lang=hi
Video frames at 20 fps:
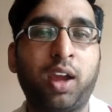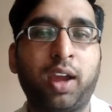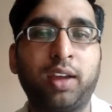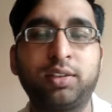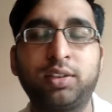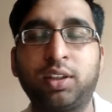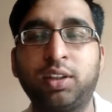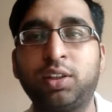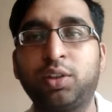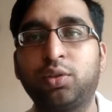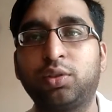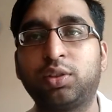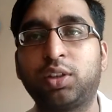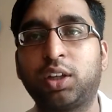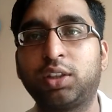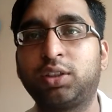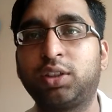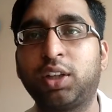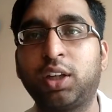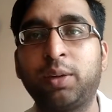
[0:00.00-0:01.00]
ऐसा नहीं
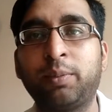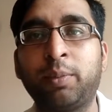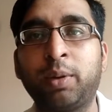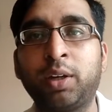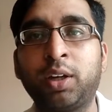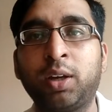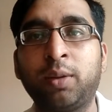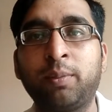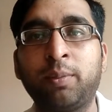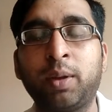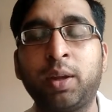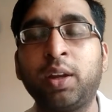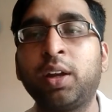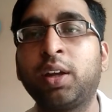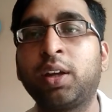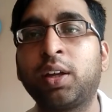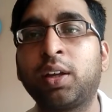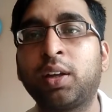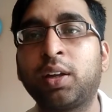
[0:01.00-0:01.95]
होता छः महीने में